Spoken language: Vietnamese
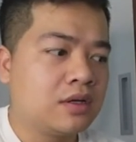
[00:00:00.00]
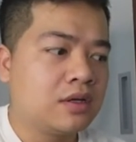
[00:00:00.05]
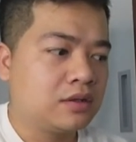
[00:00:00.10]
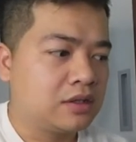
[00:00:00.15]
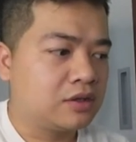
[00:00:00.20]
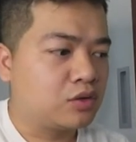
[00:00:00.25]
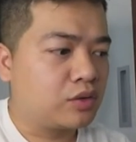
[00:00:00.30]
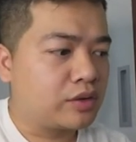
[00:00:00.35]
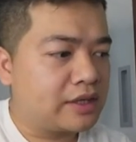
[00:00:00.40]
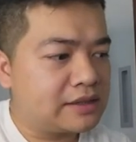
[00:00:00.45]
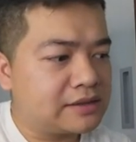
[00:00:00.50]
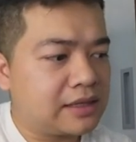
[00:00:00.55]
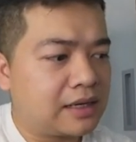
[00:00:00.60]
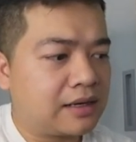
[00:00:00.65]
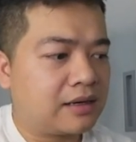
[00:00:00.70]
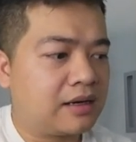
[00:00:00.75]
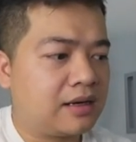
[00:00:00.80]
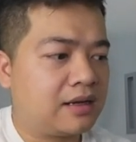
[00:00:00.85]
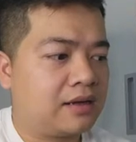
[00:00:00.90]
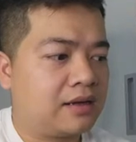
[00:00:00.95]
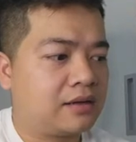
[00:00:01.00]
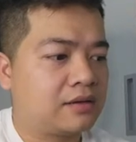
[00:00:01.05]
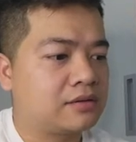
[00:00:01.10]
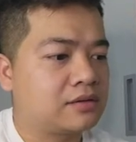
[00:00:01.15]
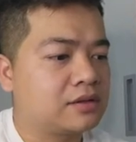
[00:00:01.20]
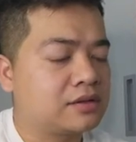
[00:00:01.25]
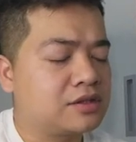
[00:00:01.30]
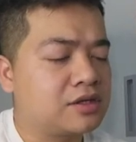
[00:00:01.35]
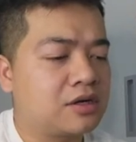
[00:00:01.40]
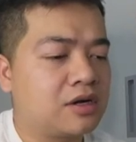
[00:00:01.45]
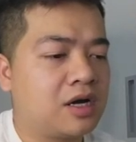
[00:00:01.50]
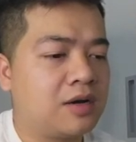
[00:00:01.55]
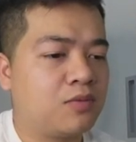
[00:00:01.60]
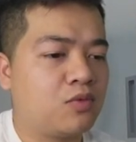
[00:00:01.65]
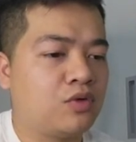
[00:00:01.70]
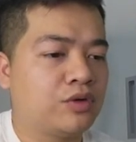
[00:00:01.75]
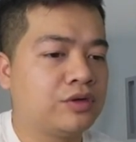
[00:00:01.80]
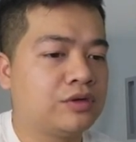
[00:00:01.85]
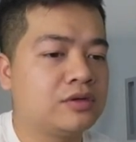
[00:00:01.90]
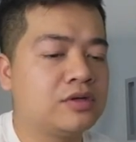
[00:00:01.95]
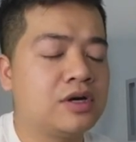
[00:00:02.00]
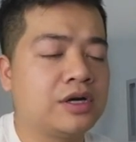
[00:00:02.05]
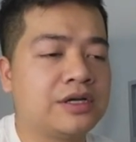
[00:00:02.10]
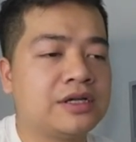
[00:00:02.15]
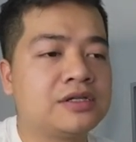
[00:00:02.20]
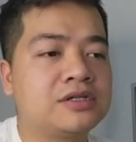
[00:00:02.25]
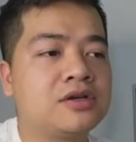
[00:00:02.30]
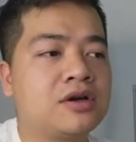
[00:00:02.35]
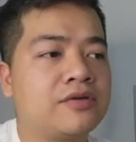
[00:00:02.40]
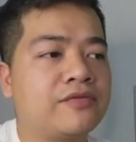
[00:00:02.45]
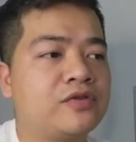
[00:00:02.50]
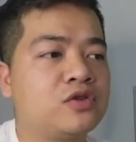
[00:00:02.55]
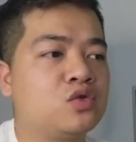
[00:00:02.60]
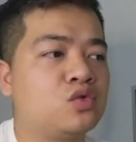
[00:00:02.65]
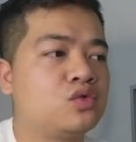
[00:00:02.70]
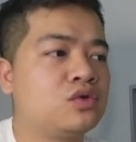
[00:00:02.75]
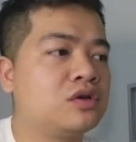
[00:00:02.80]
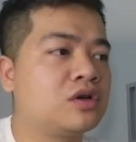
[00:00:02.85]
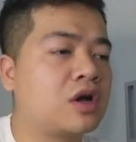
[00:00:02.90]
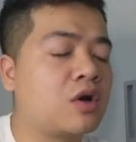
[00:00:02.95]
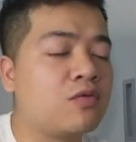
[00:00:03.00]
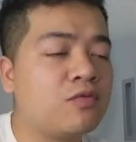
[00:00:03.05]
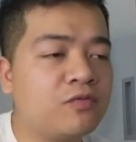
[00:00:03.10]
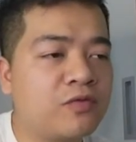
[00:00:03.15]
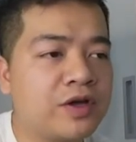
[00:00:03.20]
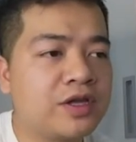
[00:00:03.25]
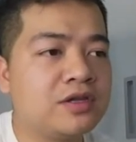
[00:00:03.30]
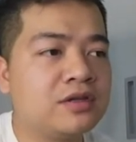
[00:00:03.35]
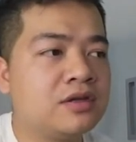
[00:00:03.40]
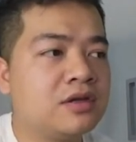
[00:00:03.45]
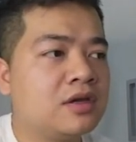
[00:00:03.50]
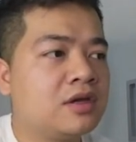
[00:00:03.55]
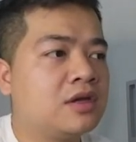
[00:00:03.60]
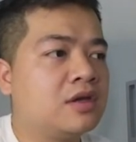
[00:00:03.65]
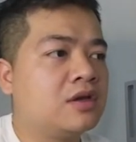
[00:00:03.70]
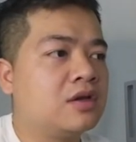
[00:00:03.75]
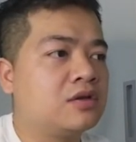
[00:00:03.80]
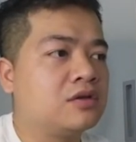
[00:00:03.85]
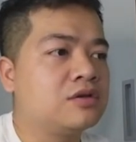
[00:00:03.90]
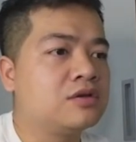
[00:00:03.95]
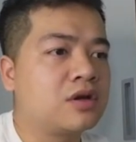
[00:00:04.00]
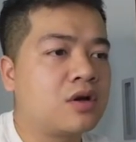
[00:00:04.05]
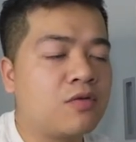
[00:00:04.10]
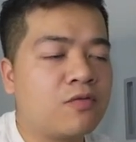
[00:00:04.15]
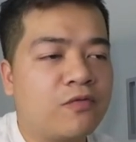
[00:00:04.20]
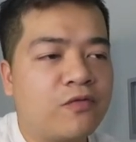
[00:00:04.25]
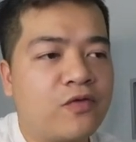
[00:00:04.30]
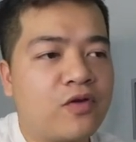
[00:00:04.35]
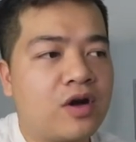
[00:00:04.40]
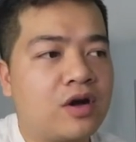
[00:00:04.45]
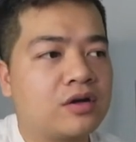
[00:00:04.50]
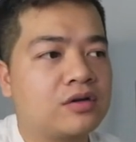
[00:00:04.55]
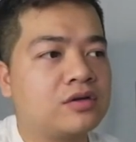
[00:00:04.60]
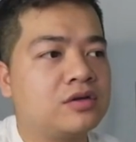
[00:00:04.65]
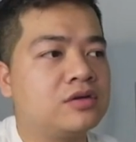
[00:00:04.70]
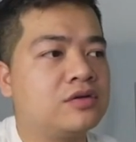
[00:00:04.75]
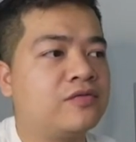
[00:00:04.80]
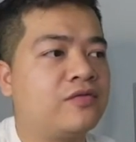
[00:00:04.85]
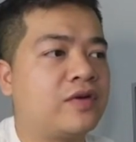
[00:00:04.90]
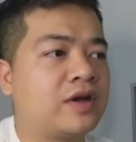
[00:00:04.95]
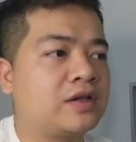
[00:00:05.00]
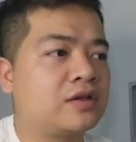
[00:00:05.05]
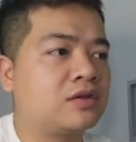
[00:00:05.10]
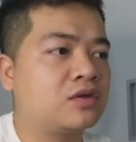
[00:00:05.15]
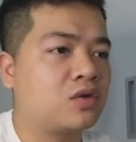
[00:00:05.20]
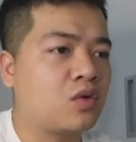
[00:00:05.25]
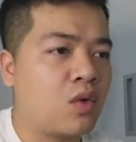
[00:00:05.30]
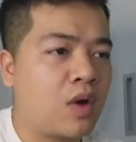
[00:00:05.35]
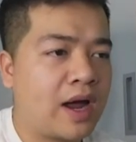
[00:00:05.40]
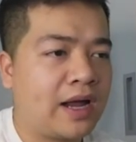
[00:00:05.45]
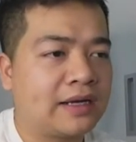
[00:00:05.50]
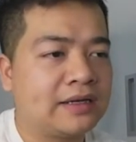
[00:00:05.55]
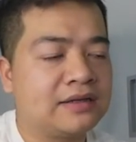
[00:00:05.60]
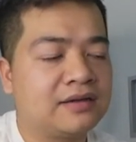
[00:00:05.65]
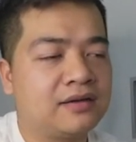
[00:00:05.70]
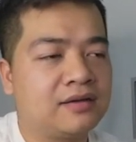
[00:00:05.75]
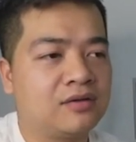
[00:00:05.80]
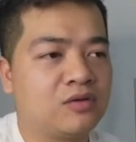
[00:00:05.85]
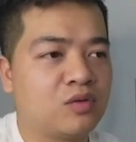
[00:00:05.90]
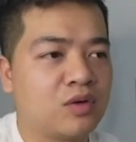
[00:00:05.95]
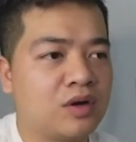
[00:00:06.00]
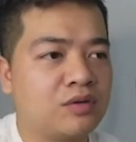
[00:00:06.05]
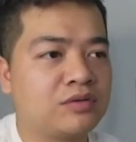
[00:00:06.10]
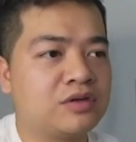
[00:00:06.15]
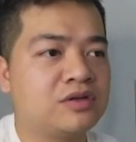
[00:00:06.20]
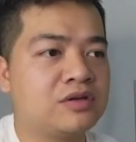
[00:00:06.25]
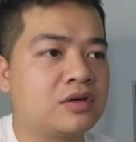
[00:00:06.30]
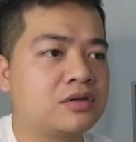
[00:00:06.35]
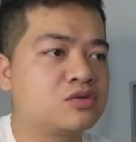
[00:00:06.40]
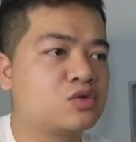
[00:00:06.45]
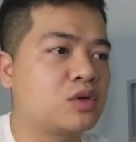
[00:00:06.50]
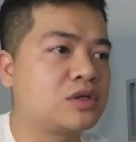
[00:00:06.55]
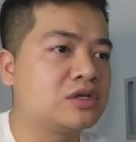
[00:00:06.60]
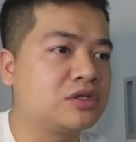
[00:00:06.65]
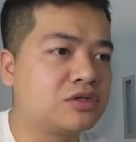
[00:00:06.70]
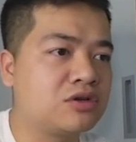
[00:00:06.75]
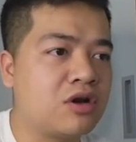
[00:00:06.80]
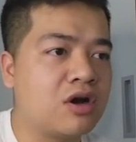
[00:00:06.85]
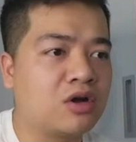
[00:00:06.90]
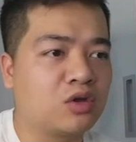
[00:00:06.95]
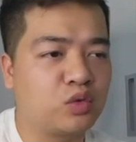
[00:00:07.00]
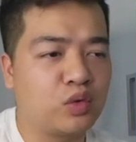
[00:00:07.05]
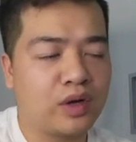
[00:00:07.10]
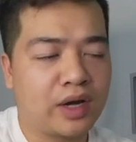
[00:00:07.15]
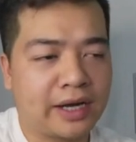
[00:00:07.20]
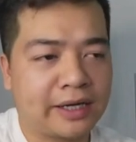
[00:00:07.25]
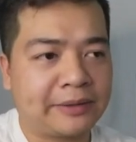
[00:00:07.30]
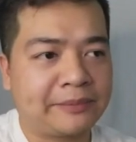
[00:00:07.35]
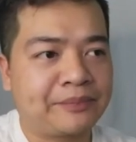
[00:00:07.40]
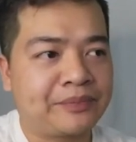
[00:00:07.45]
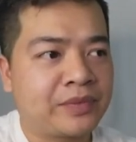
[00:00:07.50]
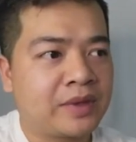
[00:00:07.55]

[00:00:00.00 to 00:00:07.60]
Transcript: Thì tôi nghĩ rằng là những trường hợp của những người đi trước, ví dụ như Công Vinh, như Công Phượng, như Văn Toàn, đúng không, như Xuân Trường, Tuấn Anh,